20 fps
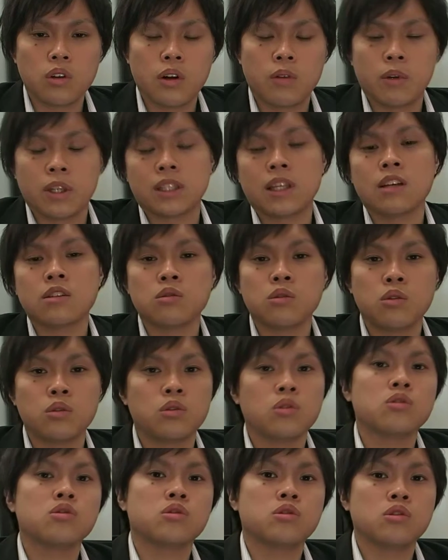渡そう
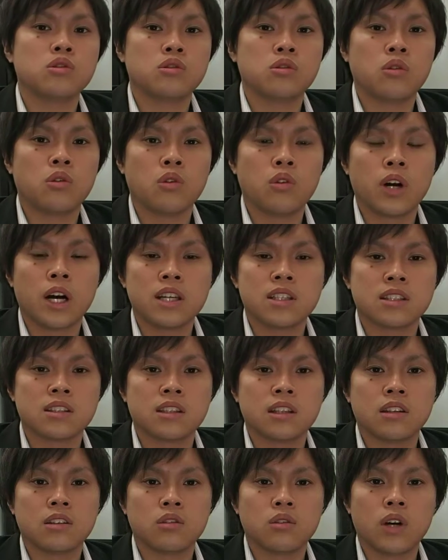とする倉庫会社
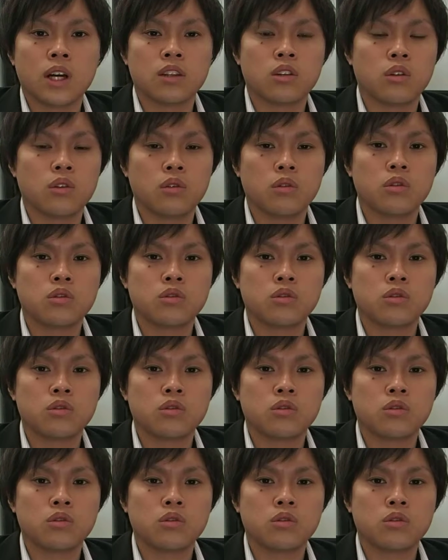さんとあと